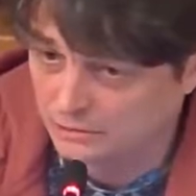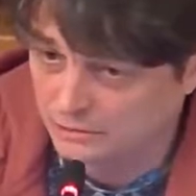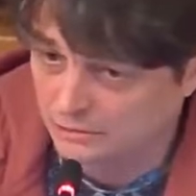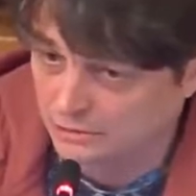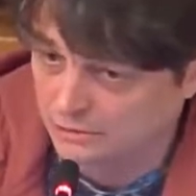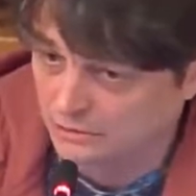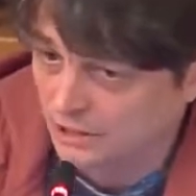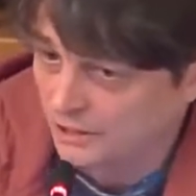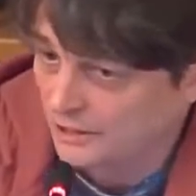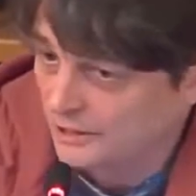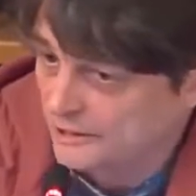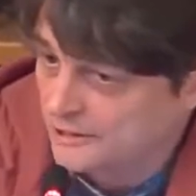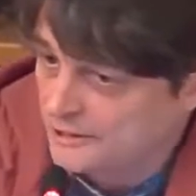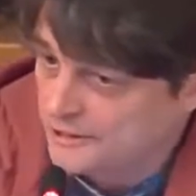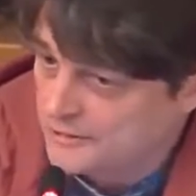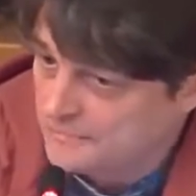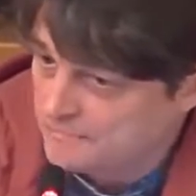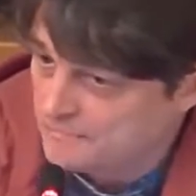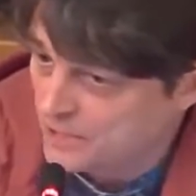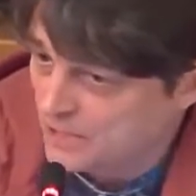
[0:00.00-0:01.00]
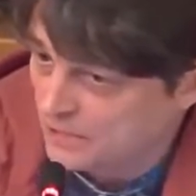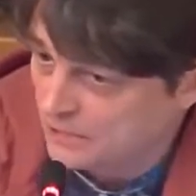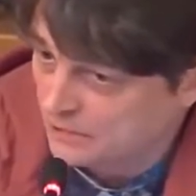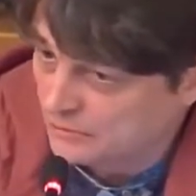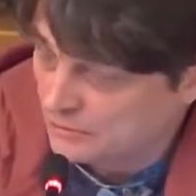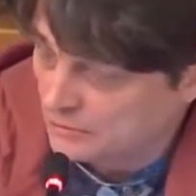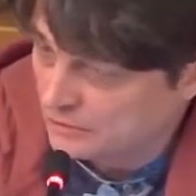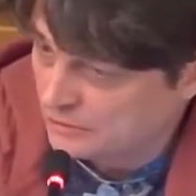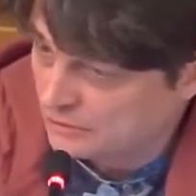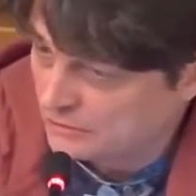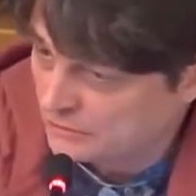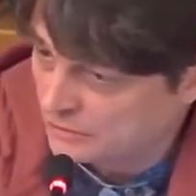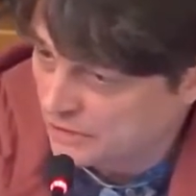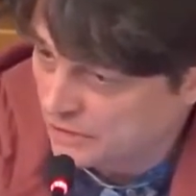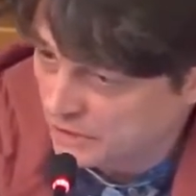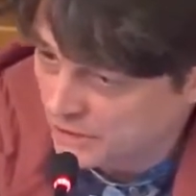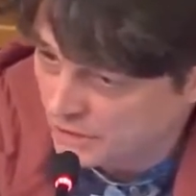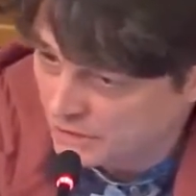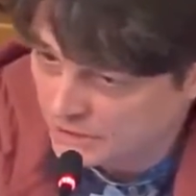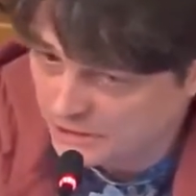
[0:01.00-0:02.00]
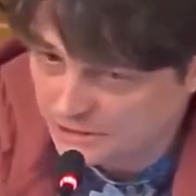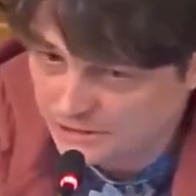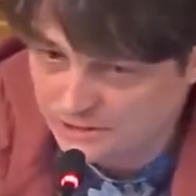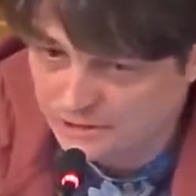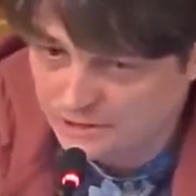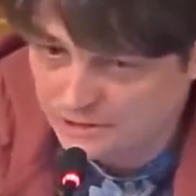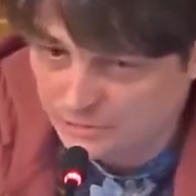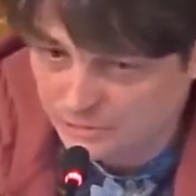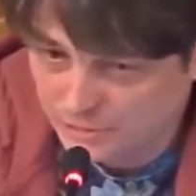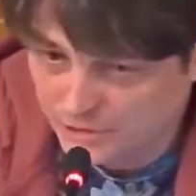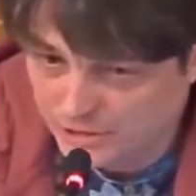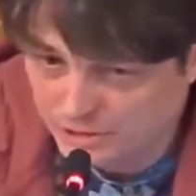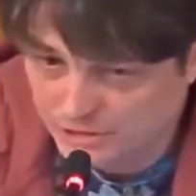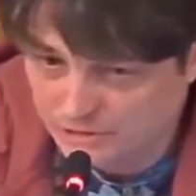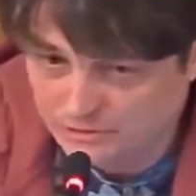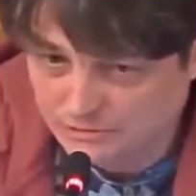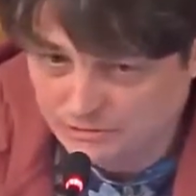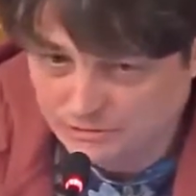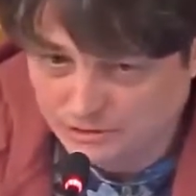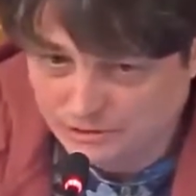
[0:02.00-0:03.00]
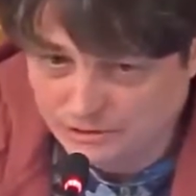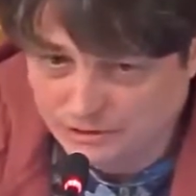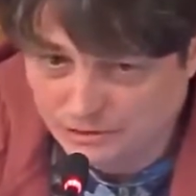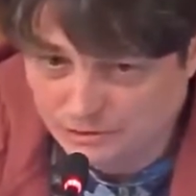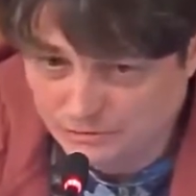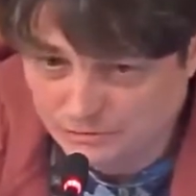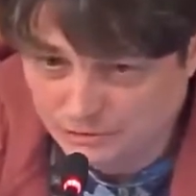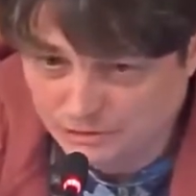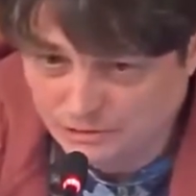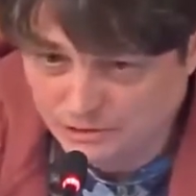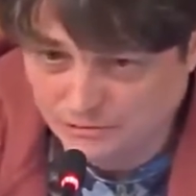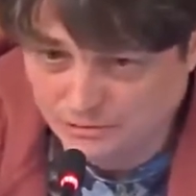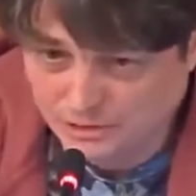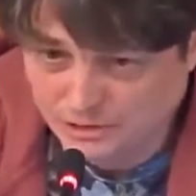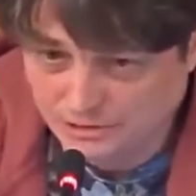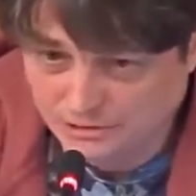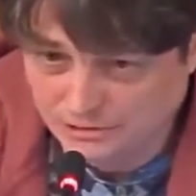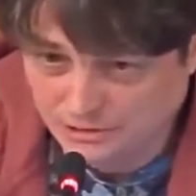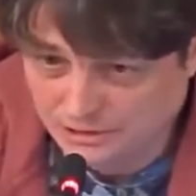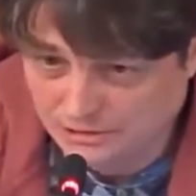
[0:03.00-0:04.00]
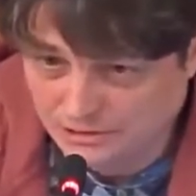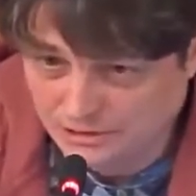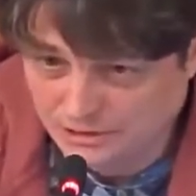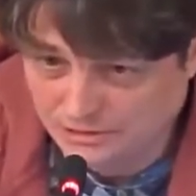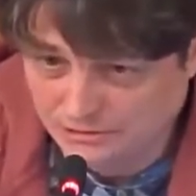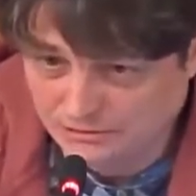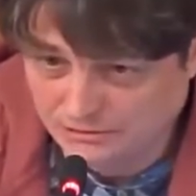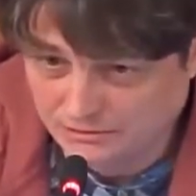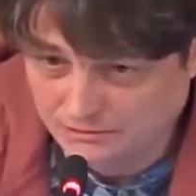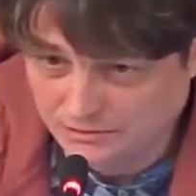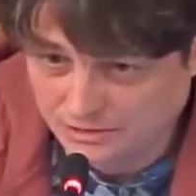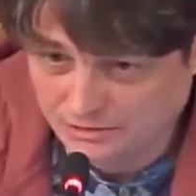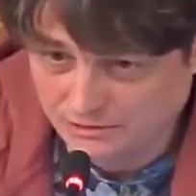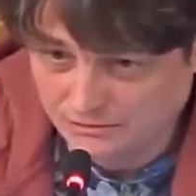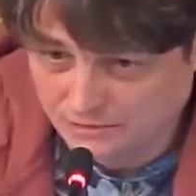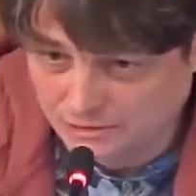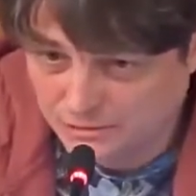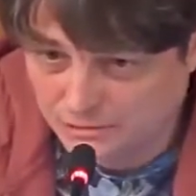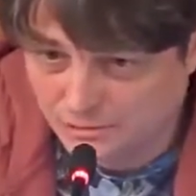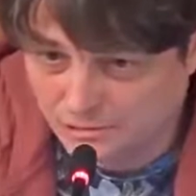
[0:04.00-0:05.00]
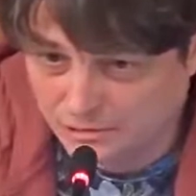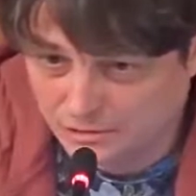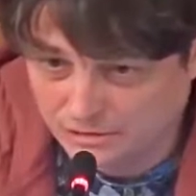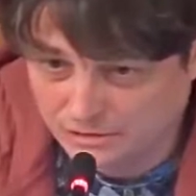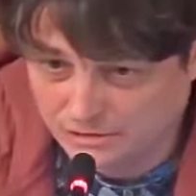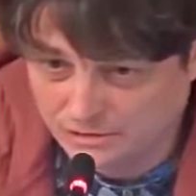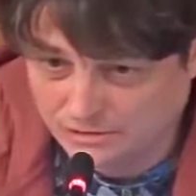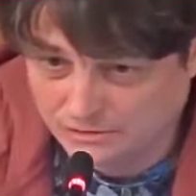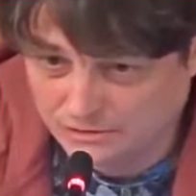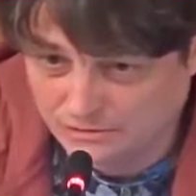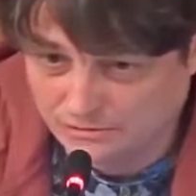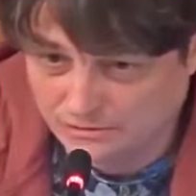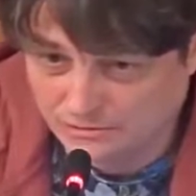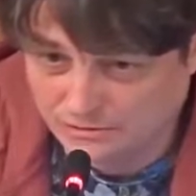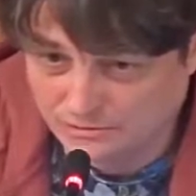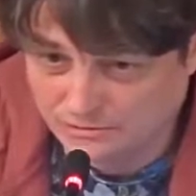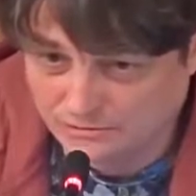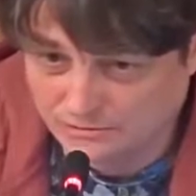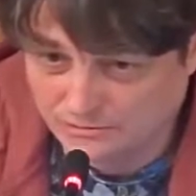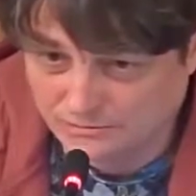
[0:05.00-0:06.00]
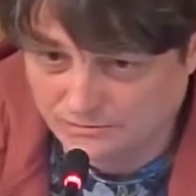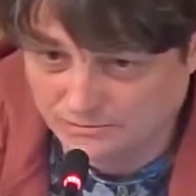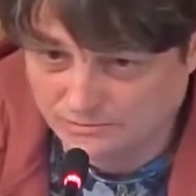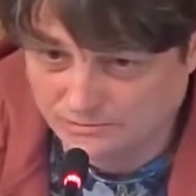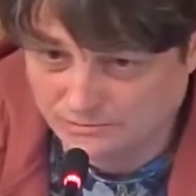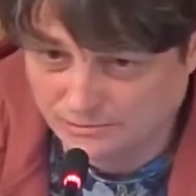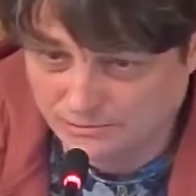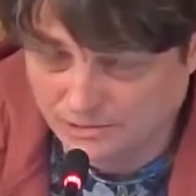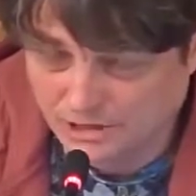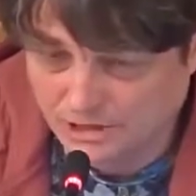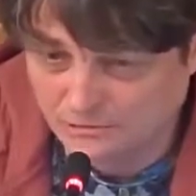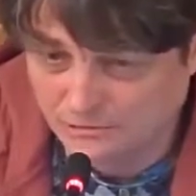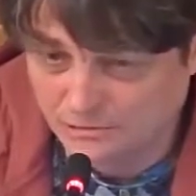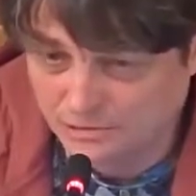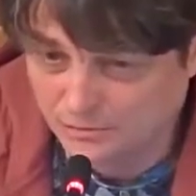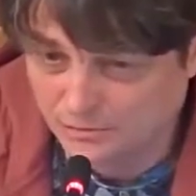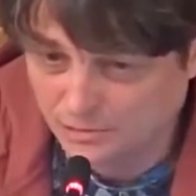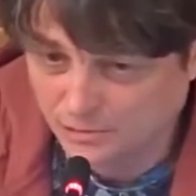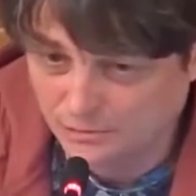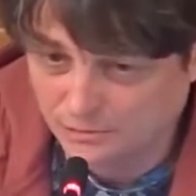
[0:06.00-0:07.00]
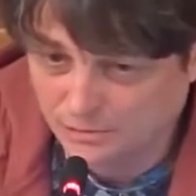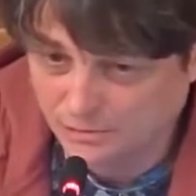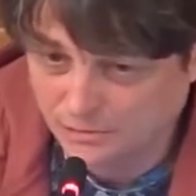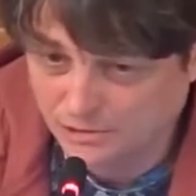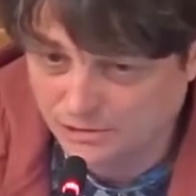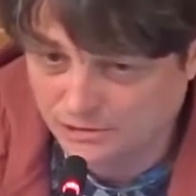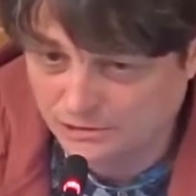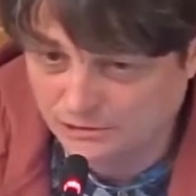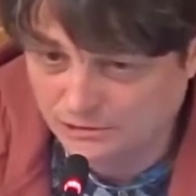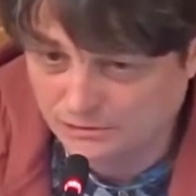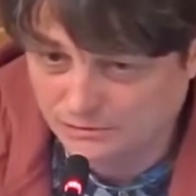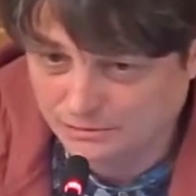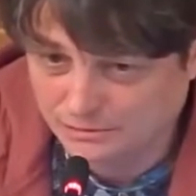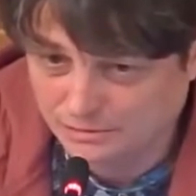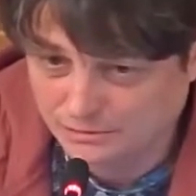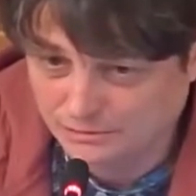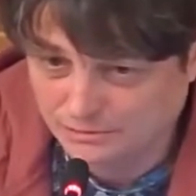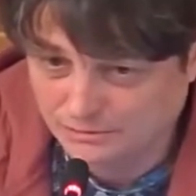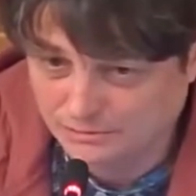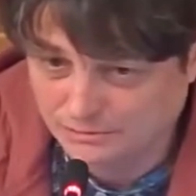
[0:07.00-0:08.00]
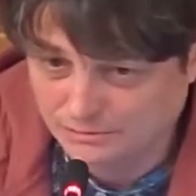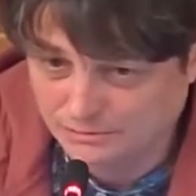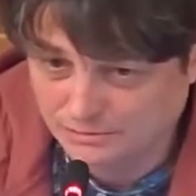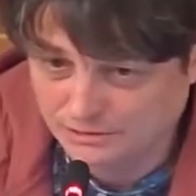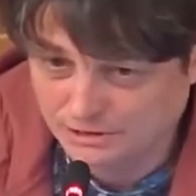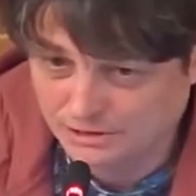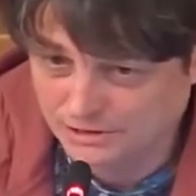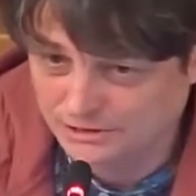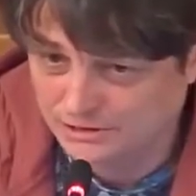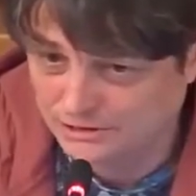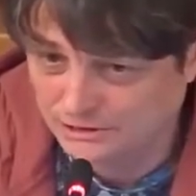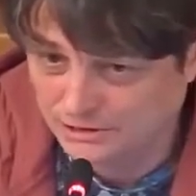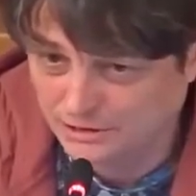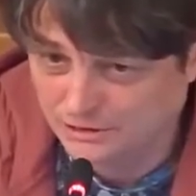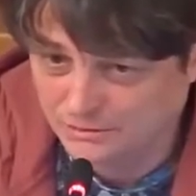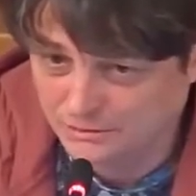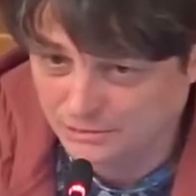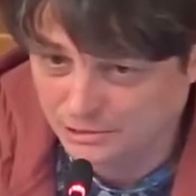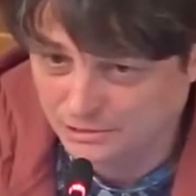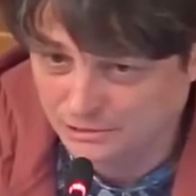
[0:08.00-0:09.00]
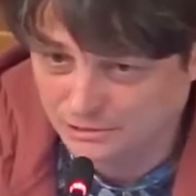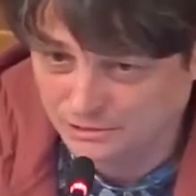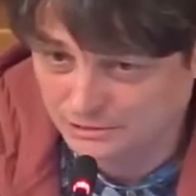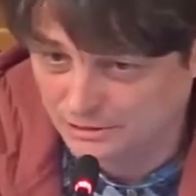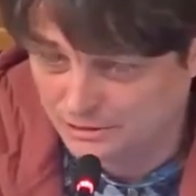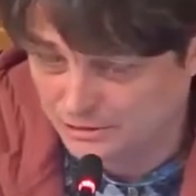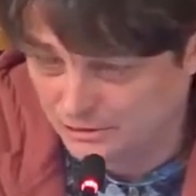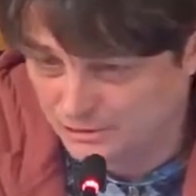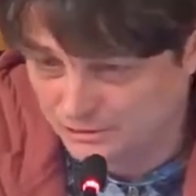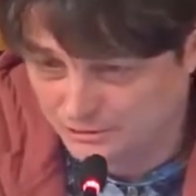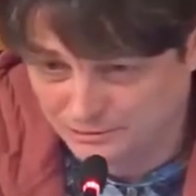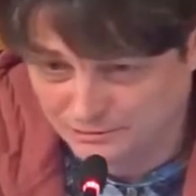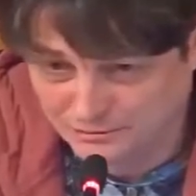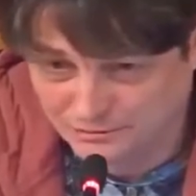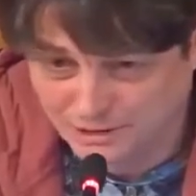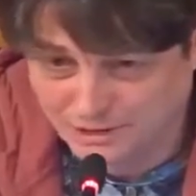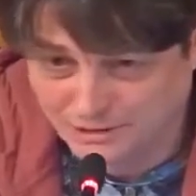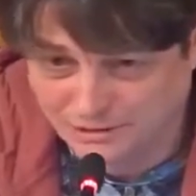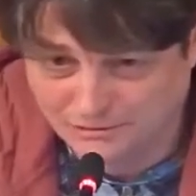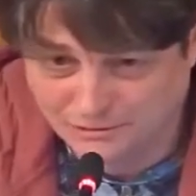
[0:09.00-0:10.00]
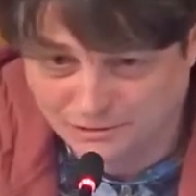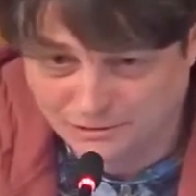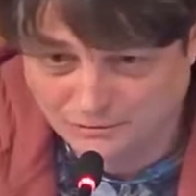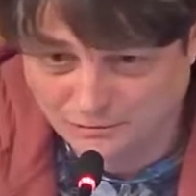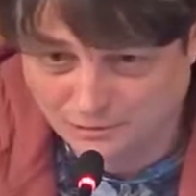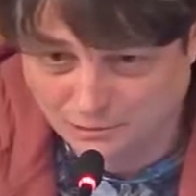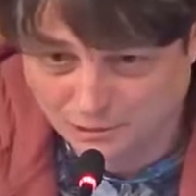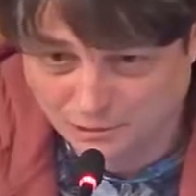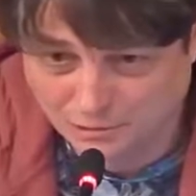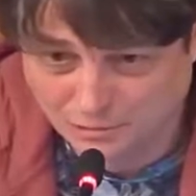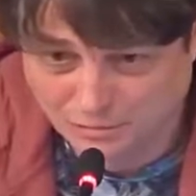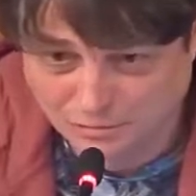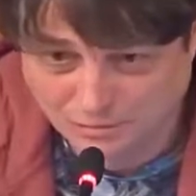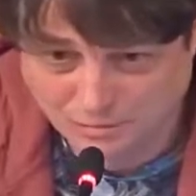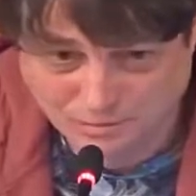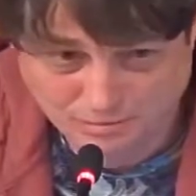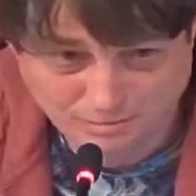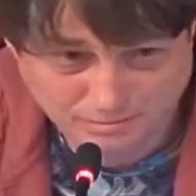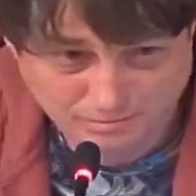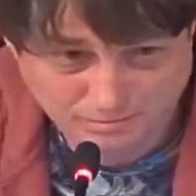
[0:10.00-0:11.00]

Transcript: ну, потому что как-то вот для Российской империи 34 место или даже 28 э, ну, как вот ребенку объяснить э, или родителям, что они должны вкладываться в то, чтобы